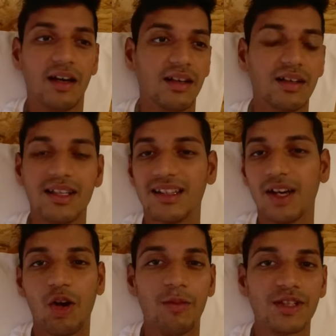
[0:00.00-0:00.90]
आ,
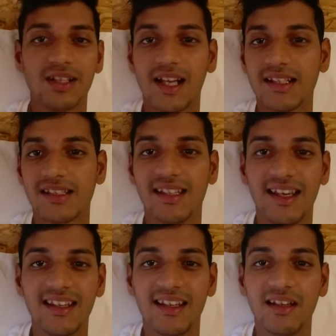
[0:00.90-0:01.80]
इतना कॉमर्शलाइज
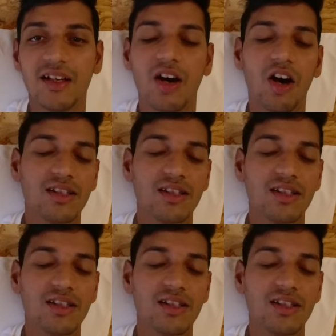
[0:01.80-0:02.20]
नहीं है